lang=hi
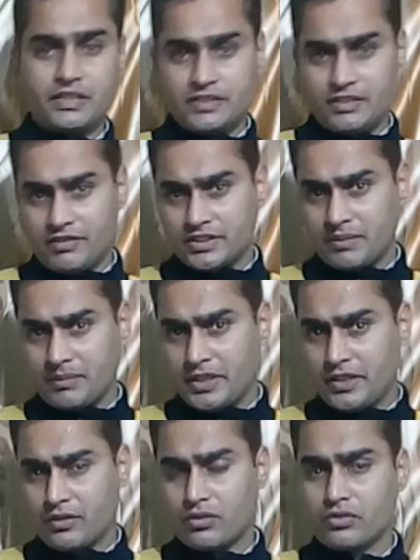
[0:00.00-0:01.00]
इसी वर्जन में
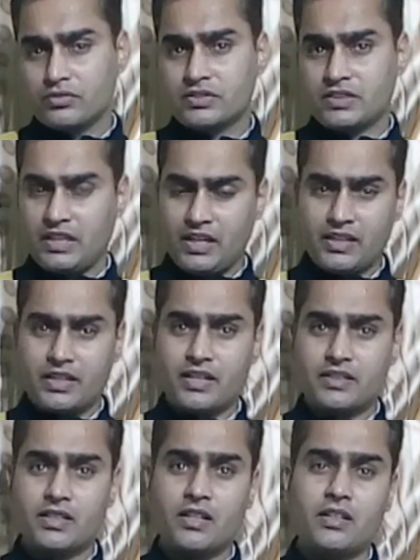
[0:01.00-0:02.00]
इंट्रोड्यूस किया गया
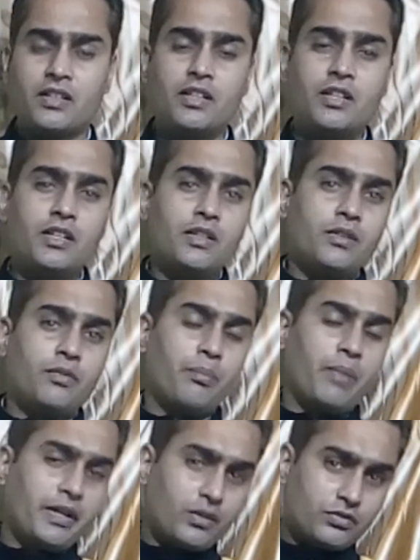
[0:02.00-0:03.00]
था
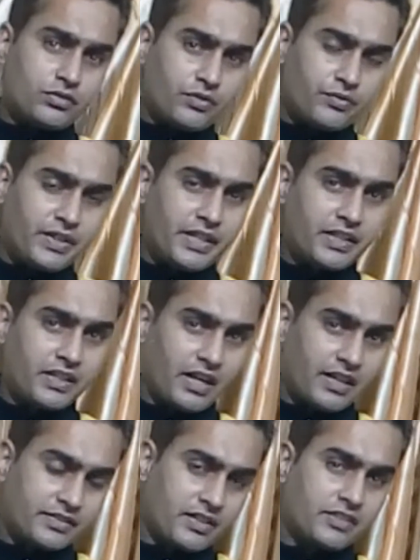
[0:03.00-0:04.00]
माइक्रोसॉफ्ट ने
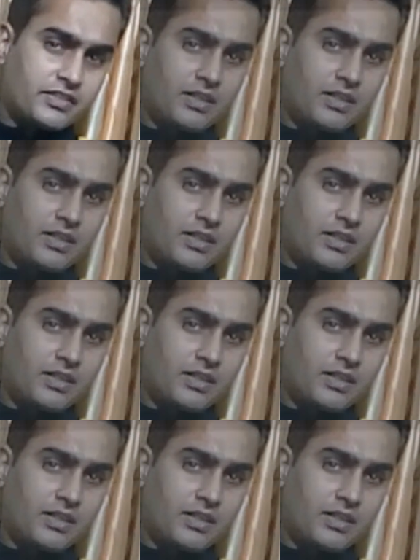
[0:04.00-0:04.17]
टास्क लिस्ट